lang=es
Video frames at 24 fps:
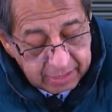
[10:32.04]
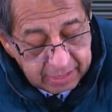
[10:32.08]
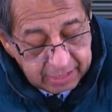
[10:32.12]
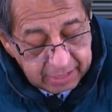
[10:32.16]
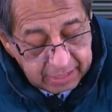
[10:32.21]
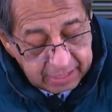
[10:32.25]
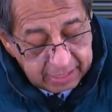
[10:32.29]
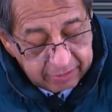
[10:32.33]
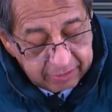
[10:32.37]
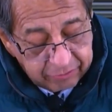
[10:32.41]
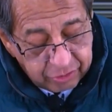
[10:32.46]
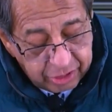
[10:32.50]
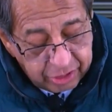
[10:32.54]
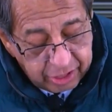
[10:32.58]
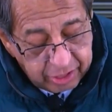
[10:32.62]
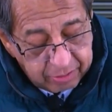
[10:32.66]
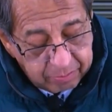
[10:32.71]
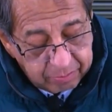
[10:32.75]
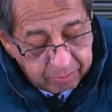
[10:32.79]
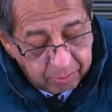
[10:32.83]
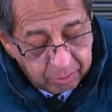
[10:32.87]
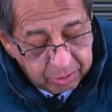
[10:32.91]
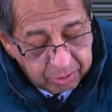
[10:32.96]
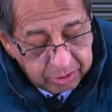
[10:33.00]
entre el
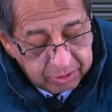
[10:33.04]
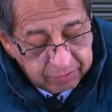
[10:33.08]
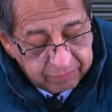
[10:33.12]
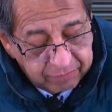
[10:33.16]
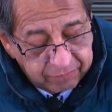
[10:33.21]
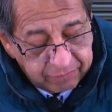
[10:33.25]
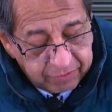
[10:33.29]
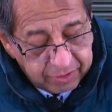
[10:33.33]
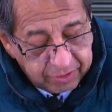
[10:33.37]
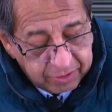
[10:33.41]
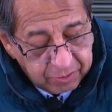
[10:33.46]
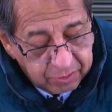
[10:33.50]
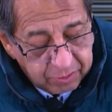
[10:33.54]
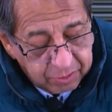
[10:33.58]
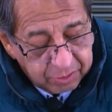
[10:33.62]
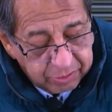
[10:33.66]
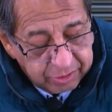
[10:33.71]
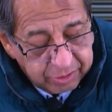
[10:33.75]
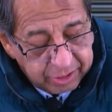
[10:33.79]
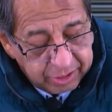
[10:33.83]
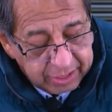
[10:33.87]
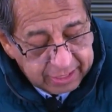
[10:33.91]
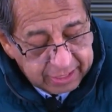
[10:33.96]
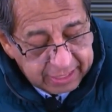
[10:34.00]
borde inferior
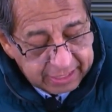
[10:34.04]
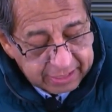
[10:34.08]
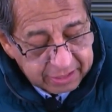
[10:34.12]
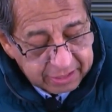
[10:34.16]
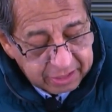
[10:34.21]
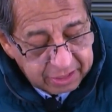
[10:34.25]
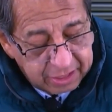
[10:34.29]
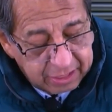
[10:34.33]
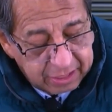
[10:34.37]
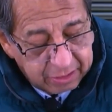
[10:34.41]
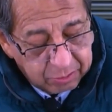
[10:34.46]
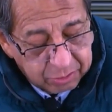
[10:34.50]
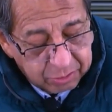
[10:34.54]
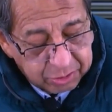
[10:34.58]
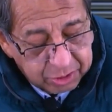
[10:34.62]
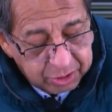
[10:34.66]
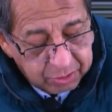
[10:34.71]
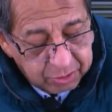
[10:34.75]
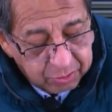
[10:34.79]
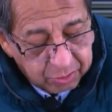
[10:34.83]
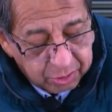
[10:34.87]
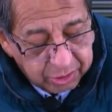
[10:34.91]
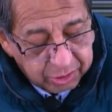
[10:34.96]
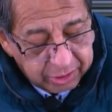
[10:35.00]
del cartílago
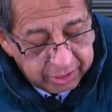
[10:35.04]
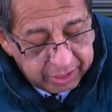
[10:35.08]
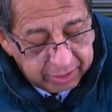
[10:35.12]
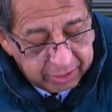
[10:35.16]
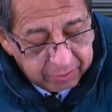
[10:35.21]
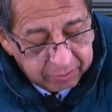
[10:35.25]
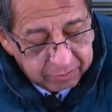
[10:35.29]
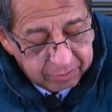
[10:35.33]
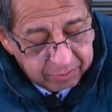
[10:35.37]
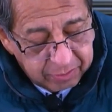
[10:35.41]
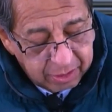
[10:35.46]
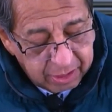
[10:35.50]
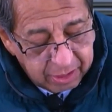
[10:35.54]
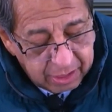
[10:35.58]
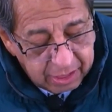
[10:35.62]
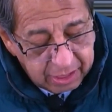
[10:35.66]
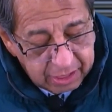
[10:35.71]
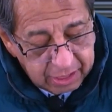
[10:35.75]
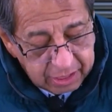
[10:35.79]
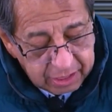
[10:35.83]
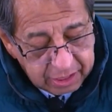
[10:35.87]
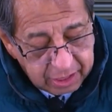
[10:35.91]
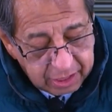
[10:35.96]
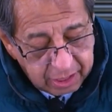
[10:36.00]
tiroideo
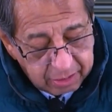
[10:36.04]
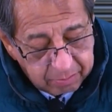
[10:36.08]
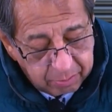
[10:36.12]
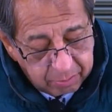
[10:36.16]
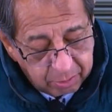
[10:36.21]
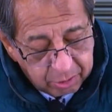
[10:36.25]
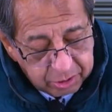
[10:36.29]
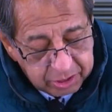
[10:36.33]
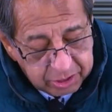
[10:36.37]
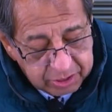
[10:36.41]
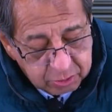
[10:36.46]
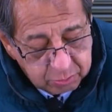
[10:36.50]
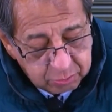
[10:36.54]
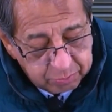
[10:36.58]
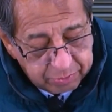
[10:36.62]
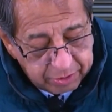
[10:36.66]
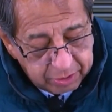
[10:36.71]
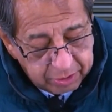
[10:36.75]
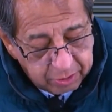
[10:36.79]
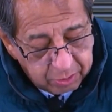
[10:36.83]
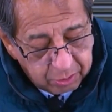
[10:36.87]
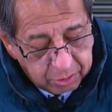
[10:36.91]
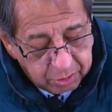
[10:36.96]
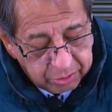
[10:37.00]
y el borde
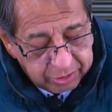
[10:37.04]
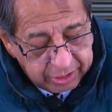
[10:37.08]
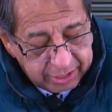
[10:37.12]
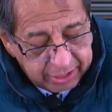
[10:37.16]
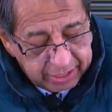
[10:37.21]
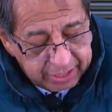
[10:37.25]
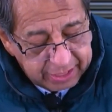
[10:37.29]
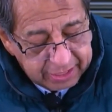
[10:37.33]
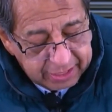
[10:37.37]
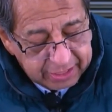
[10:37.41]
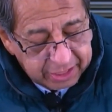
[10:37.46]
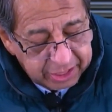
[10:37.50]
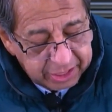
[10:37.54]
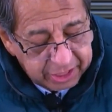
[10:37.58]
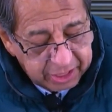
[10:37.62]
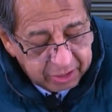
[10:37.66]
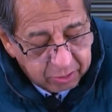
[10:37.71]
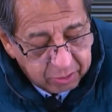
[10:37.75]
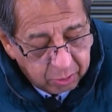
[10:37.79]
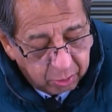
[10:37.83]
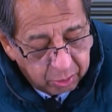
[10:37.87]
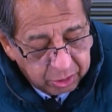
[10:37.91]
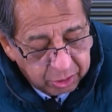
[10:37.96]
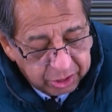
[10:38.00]
superior del
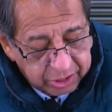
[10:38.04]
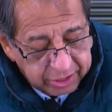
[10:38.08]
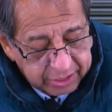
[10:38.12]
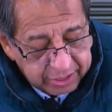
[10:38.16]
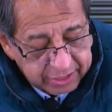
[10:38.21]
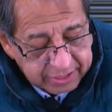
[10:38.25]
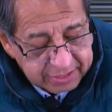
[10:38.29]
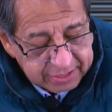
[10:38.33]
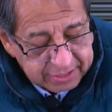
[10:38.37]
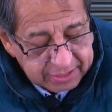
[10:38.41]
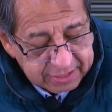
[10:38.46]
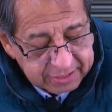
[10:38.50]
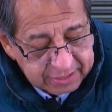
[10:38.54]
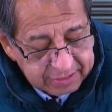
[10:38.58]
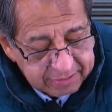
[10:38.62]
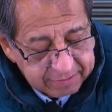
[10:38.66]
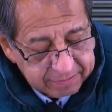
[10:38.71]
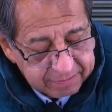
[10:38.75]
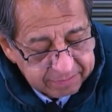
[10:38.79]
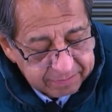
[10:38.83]
cricoides.